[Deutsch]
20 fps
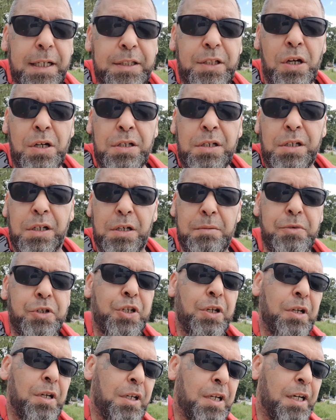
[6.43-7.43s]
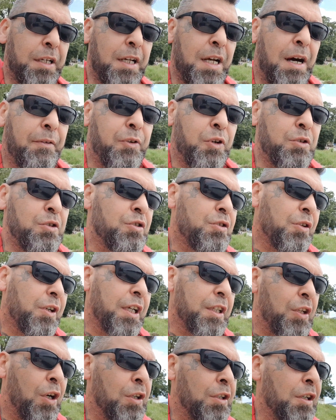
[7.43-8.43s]
Gedanken. Immer schon lange keine einfach nur so
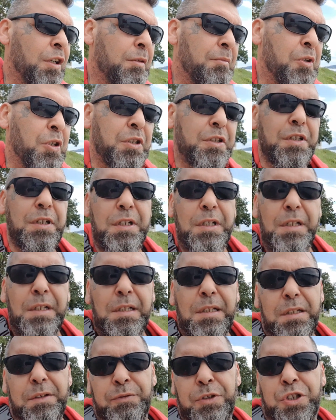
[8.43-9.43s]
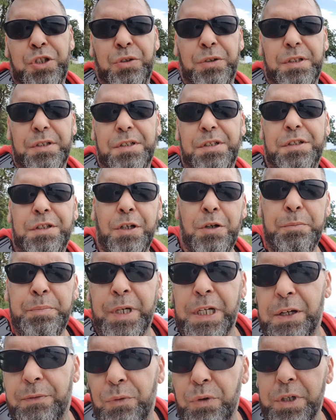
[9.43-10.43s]
Gedanken gemacht. Ihr wisst schon, das ist die
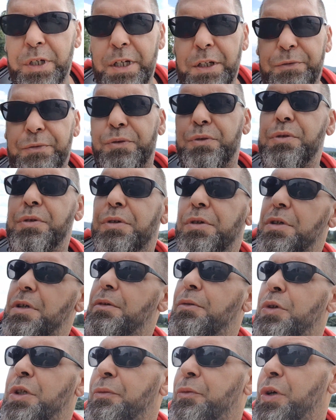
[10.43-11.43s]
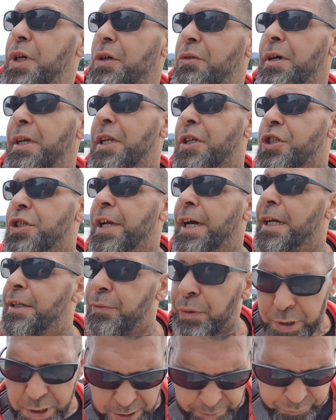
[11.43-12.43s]
Rubrik, wo ich nicht fühle oder wo ich gar nicht
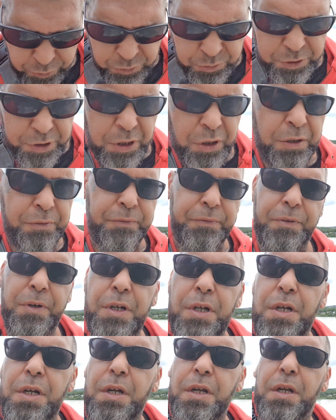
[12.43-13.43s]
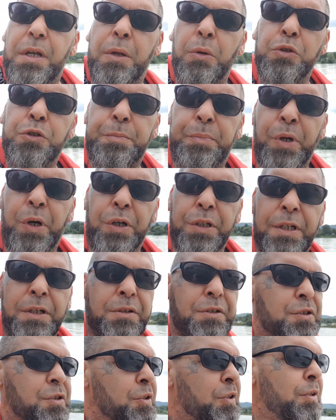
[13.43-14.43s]
schneide, wo ich einfach nur darauf losplaudere
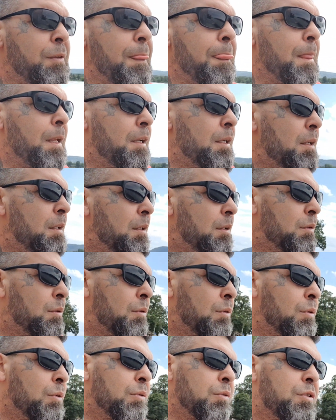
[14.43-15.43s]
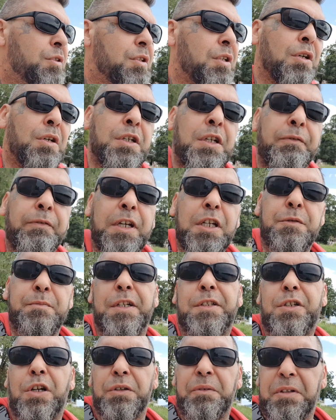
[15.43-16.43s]
und so. Und ja, irgendwie ist
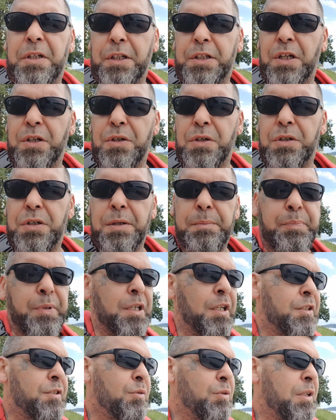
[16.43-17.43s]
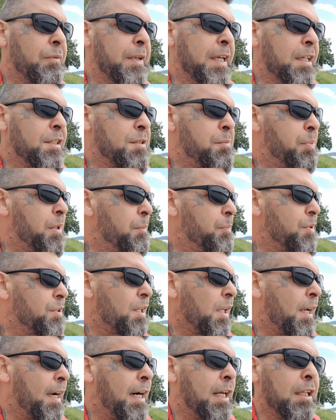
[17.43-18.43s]
man jetzt gerade wieder danach. Ich bin jetzt unterwegs, ich bin ein
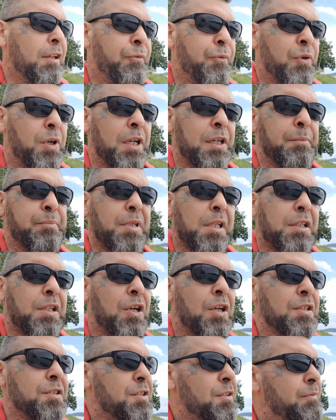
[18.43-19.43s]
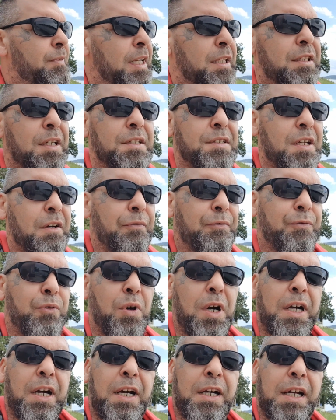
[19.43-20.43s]
bisschen Radl fahren, ein bisschen draußen, Wetter ist
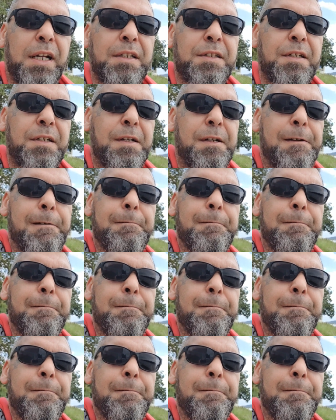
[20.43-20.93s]
hervorragend